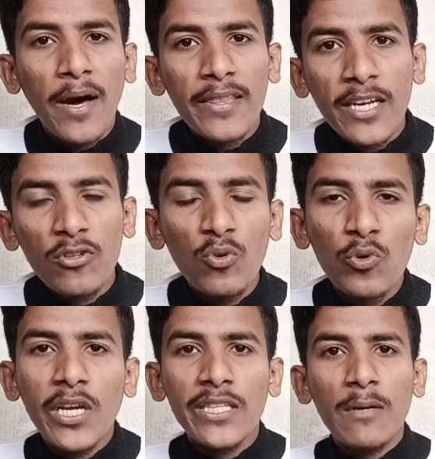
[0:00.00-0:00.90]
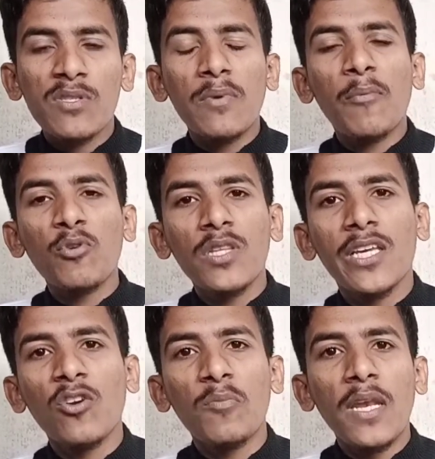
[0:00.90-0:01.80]
बात करें तो नोकिया की तरफ से भी आपको
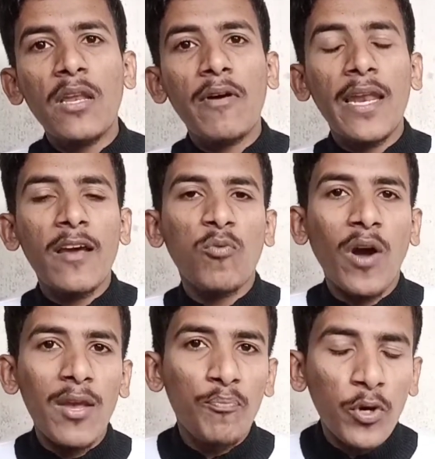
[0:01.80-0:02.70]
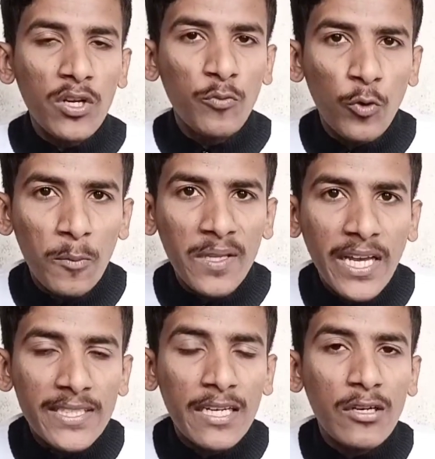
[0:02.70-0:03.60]
देखने को मिलने वाला है 5.4
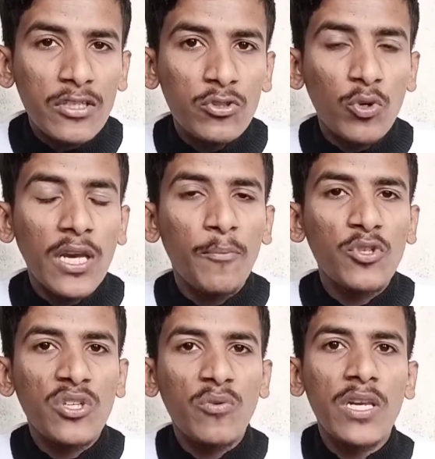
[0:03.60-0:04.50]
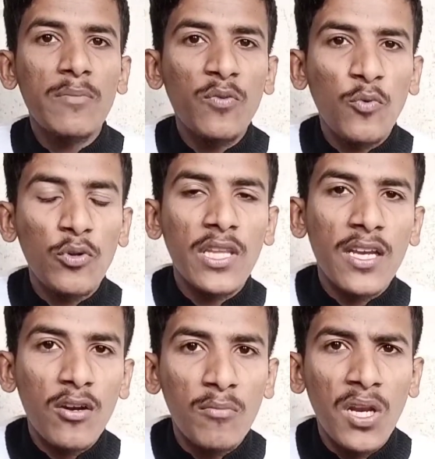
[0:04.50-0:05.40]
बताया जा रहा है जो कि आपको जनवरी में फ़ोन
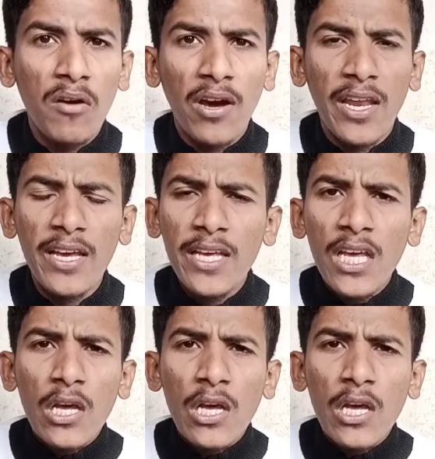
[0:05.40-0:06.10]
देखने को मिलने वाला है